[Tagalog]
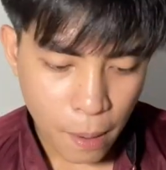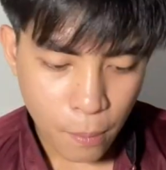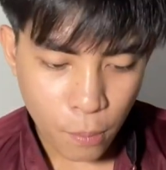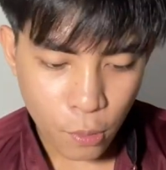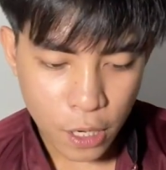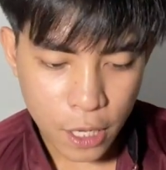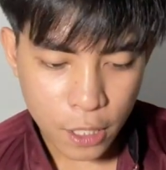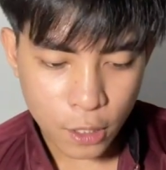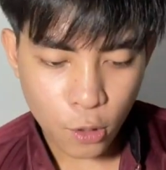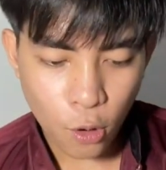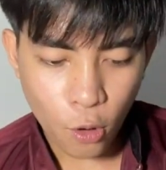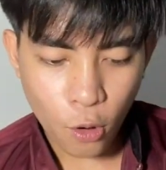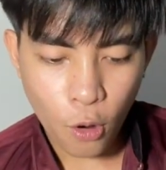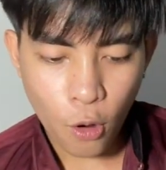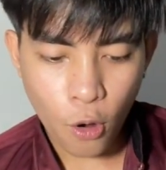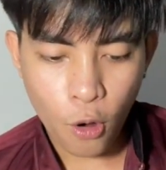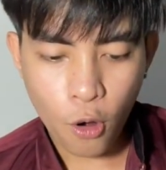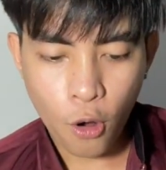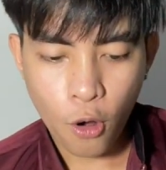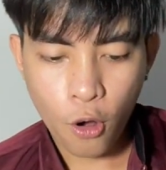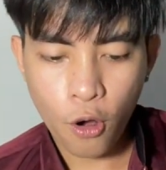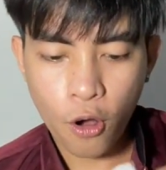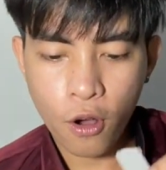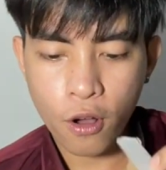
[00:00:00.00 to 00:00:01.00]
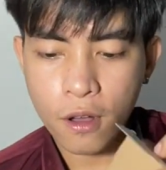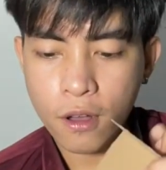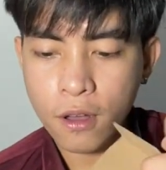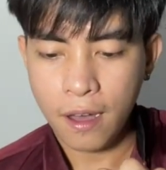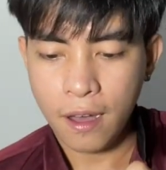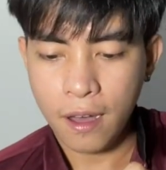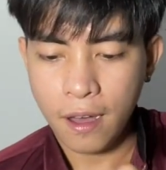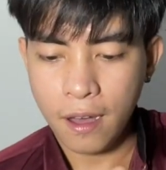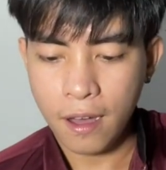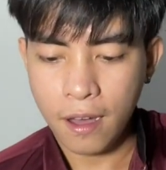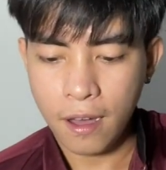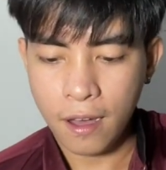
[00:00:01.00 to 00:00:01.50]
paborito kong,
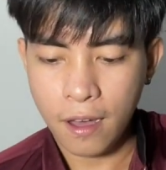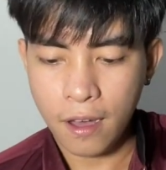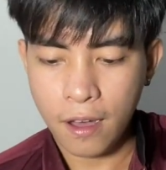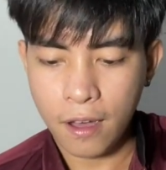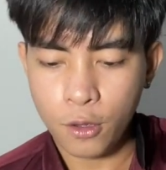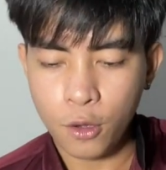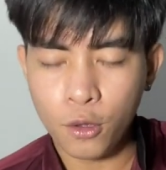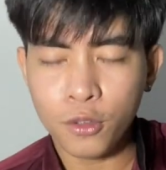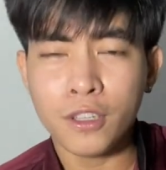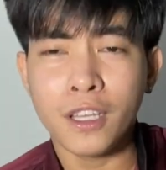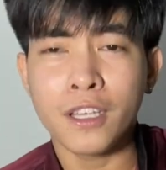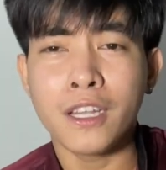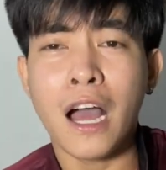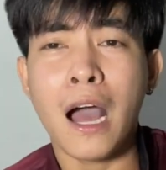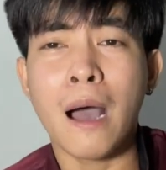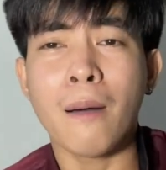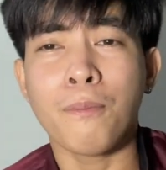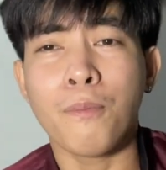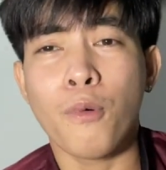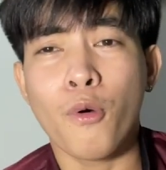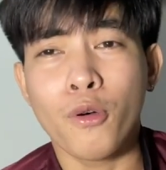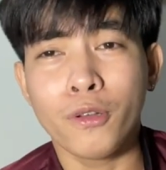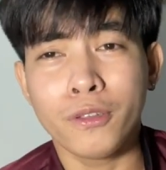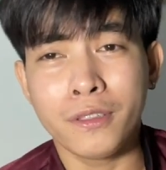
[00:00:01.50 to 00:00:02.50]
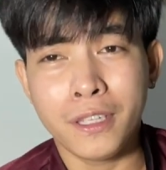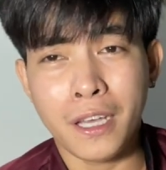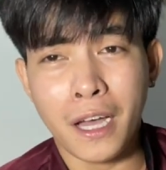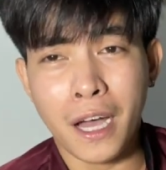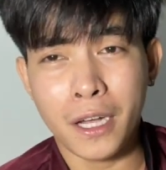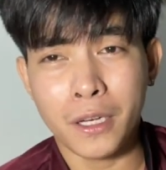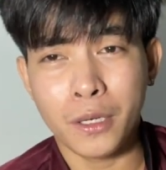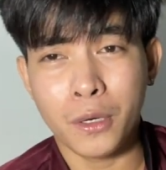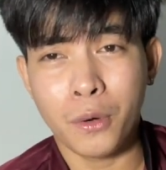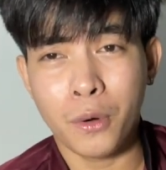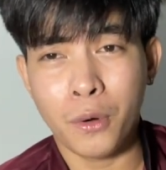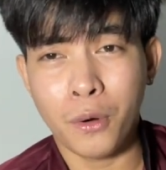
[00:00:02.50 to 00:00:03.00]
uh, yung tinapon ni
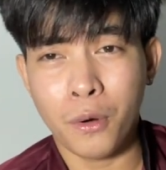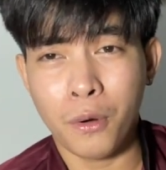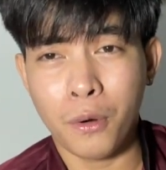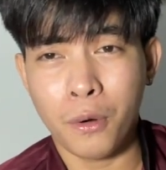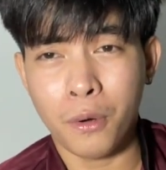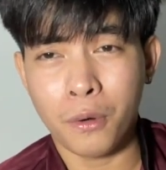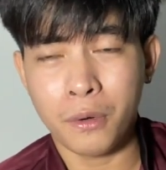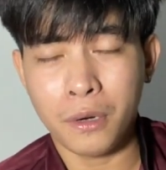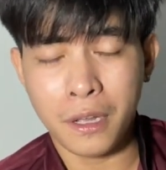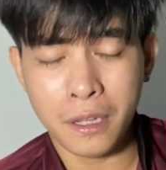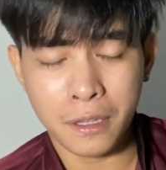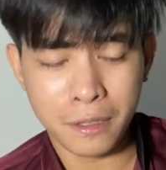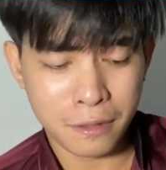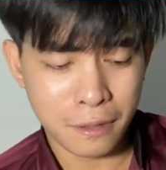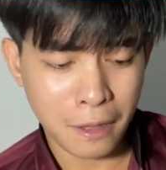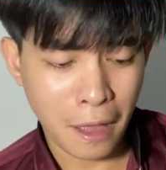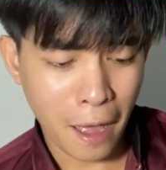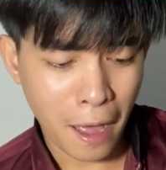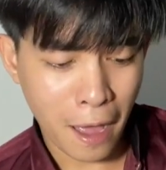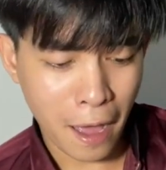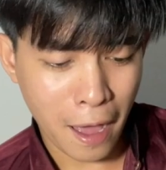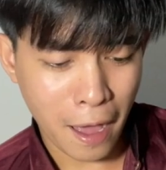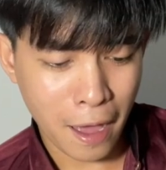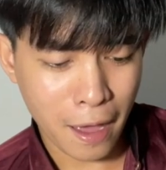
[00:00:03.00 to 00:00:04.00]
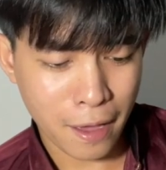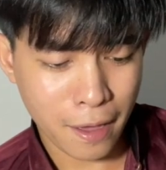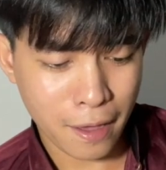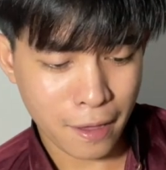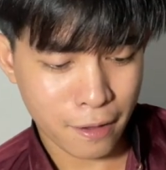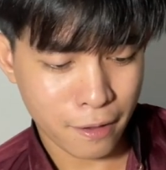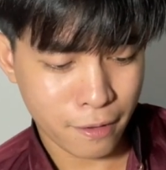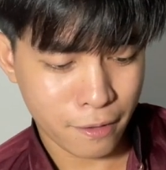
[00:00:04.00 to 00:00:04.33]
ano, ni Tay,